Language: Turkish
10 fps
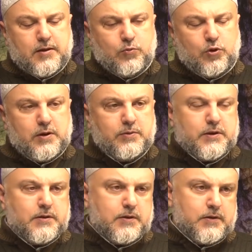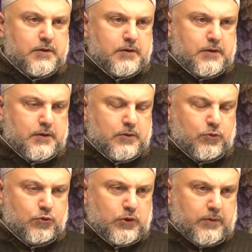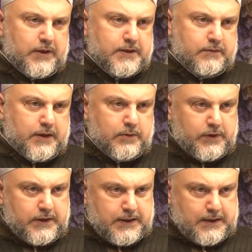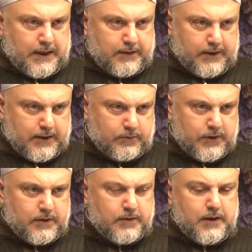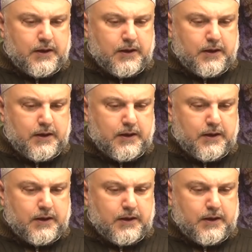böyle bir e, uygulaması var mı, yasağı var mı?